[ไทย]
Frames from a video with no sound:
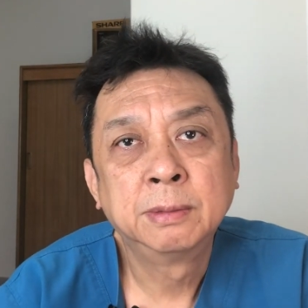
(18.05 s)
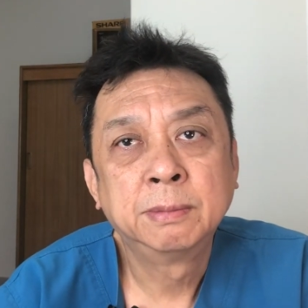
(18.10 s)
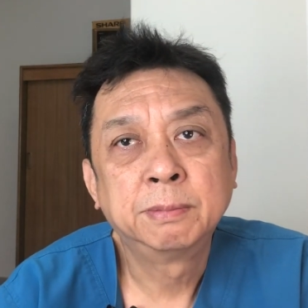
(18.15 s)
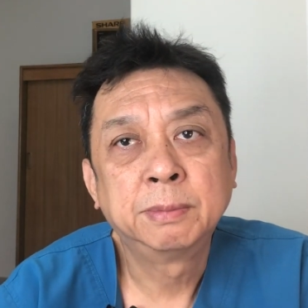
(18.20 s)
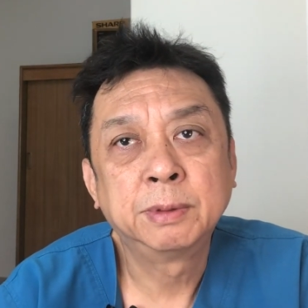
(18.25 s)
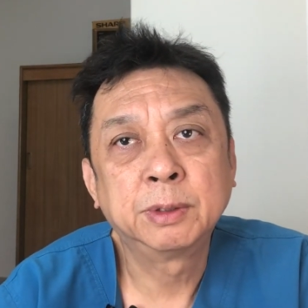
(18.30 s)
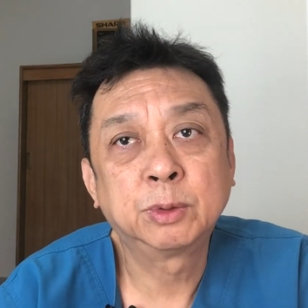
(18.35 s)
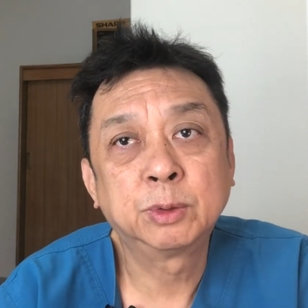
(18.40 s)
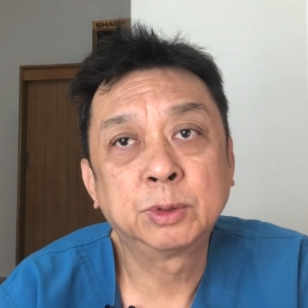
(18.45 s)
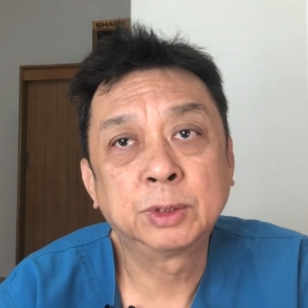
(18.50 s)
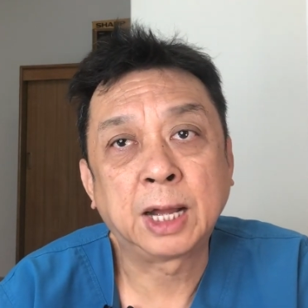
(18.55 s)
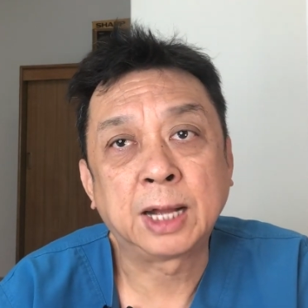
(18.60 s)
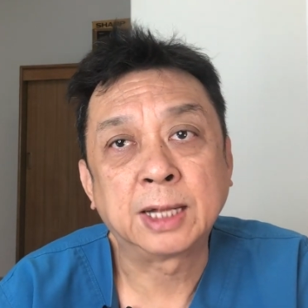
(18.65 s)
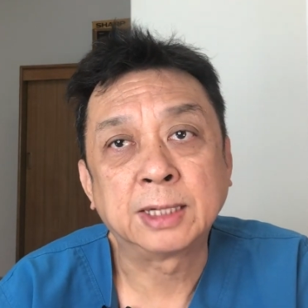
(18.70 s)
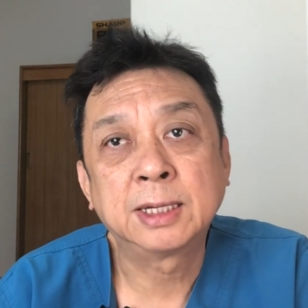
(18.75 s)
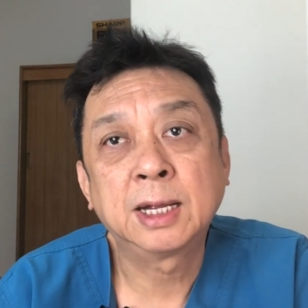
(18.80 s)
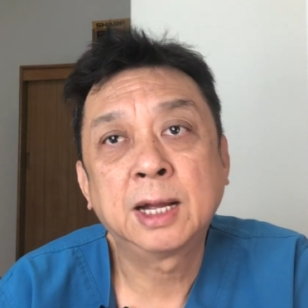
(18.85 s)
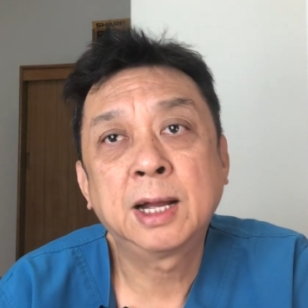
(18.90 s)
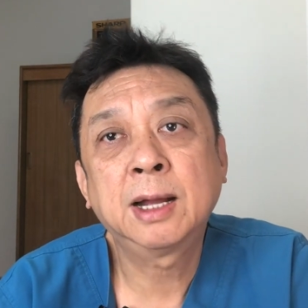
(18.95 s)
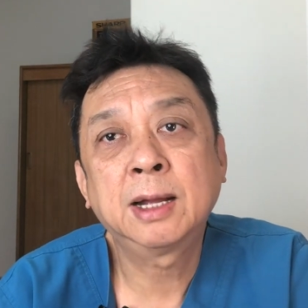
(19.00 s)
เป็นคนต่าง
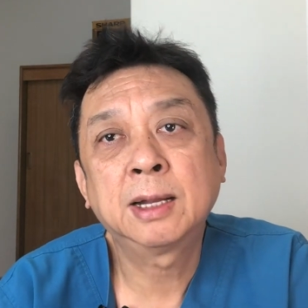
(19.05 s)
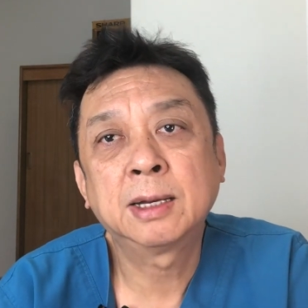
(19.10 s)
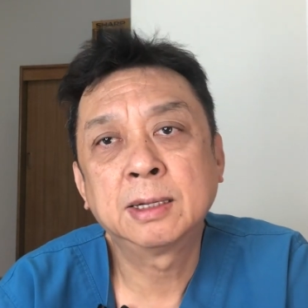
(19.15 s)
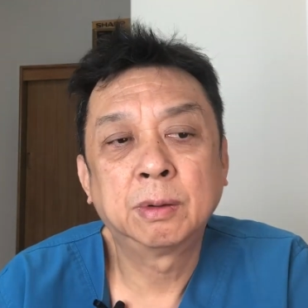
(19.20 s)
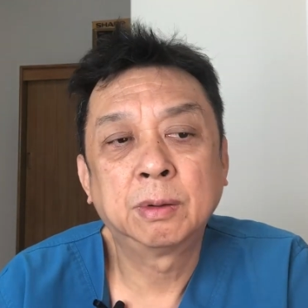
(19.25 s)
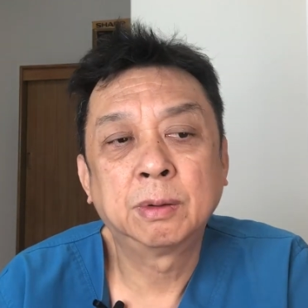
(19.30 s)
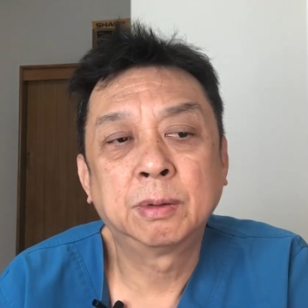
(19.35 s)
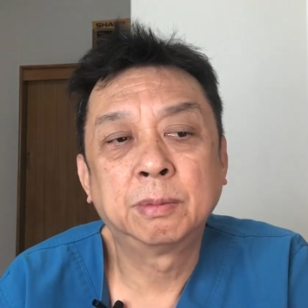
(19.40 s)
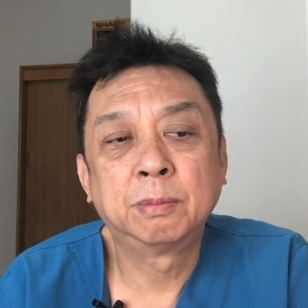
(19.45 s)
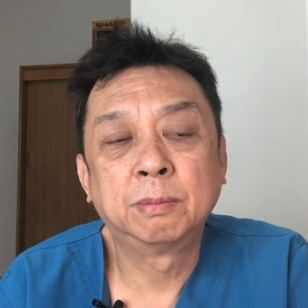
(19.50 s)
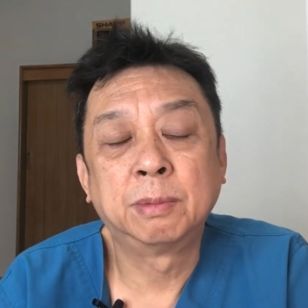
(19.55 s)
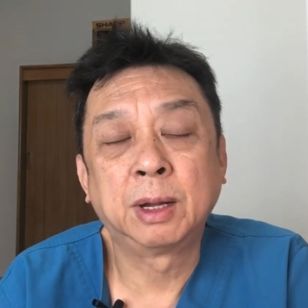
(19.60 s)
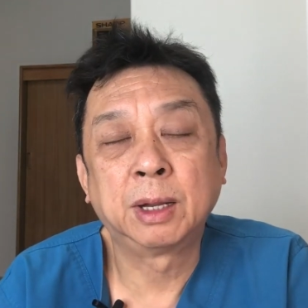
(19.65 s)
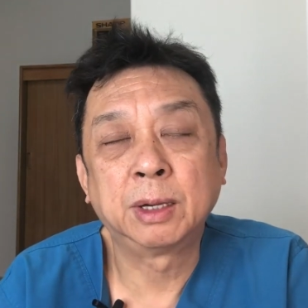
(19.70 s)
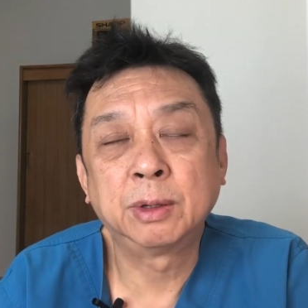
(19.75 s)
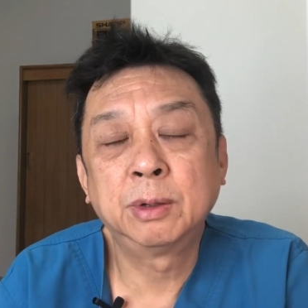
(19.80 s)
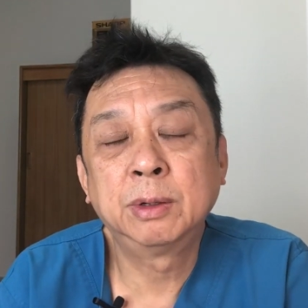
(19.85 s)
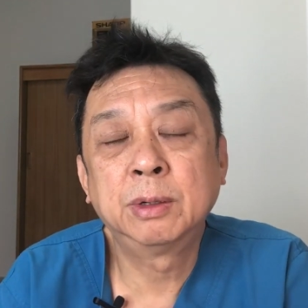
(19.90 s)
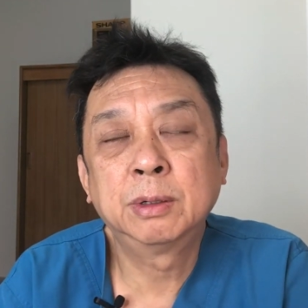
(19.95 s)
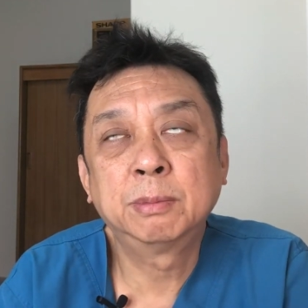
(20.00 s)
ชาตินะมา
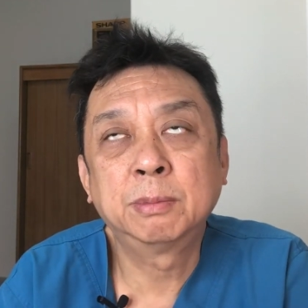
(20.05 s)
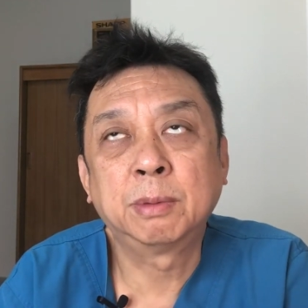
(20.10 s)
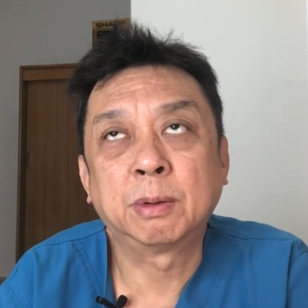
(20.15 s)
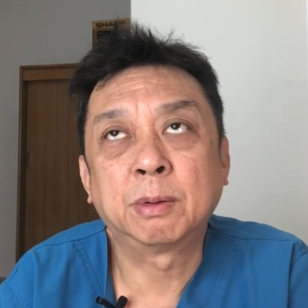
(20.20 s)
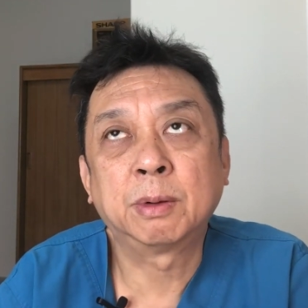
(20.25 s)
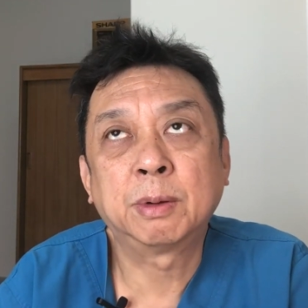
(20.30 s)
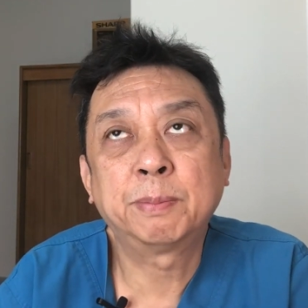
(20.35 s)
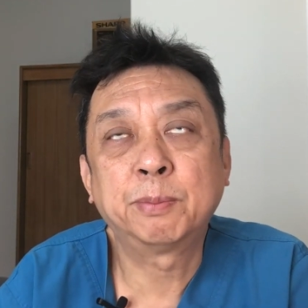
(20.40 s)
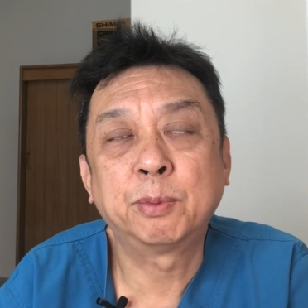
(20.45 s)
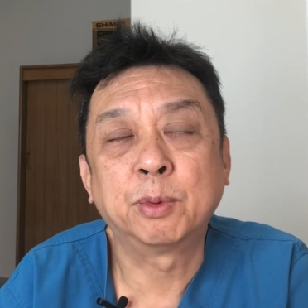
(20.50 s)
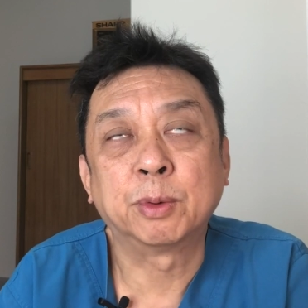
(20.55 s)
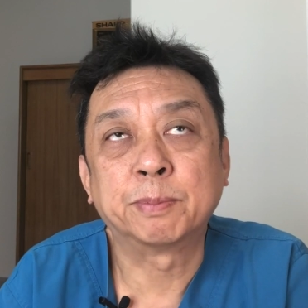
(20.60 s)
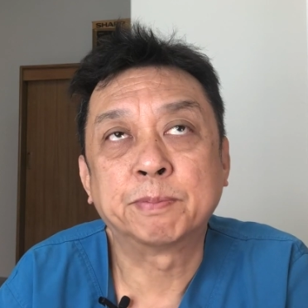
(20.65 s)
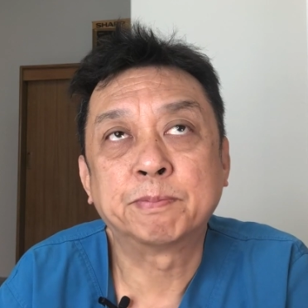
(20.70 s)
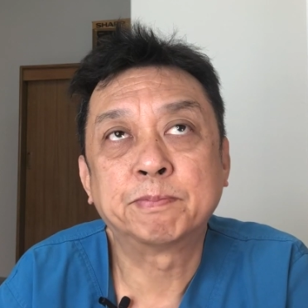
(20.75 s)
ด้วยเรื่องบอกว่าปวด